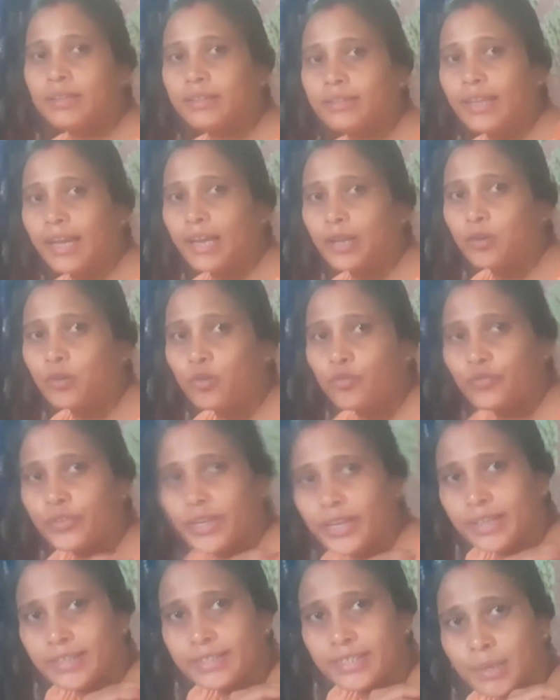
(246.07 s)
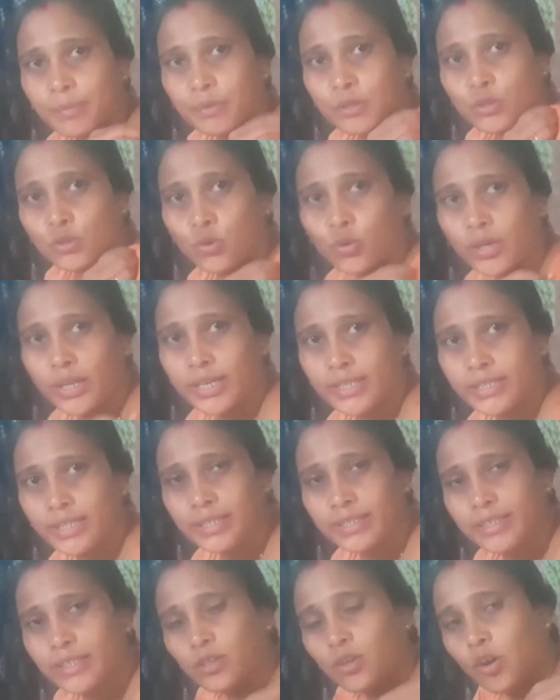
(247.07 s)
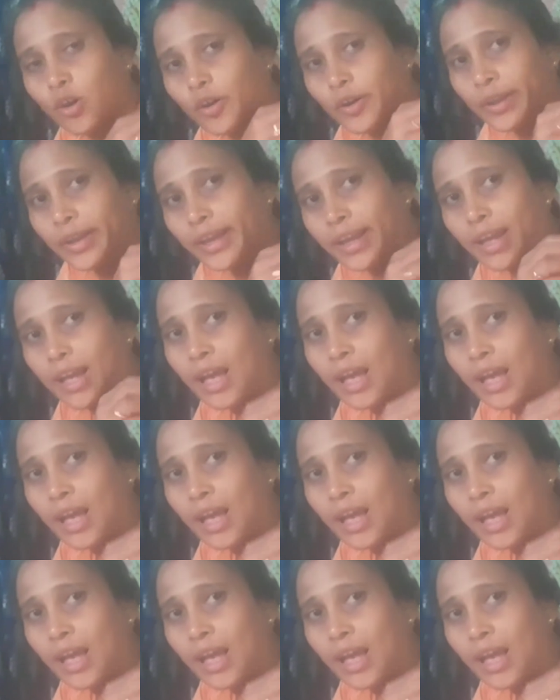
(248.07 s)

দেখো ফ্রেন্ডস আমি চলে এসেছি ঘরে